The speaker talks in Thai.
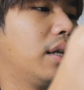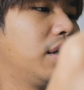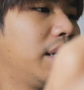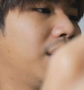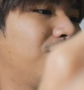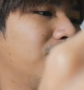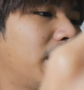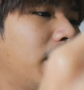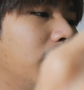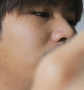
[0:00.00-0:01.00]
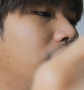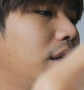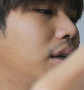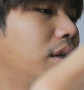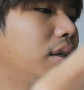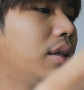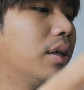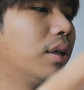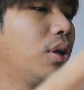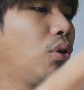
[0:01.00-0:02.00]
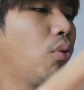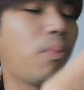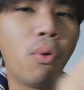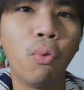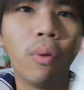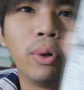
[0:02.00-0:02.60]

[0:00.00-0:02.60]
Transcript: เรื่องนี้น่าสนใจเรื่องลูกโป่งหัว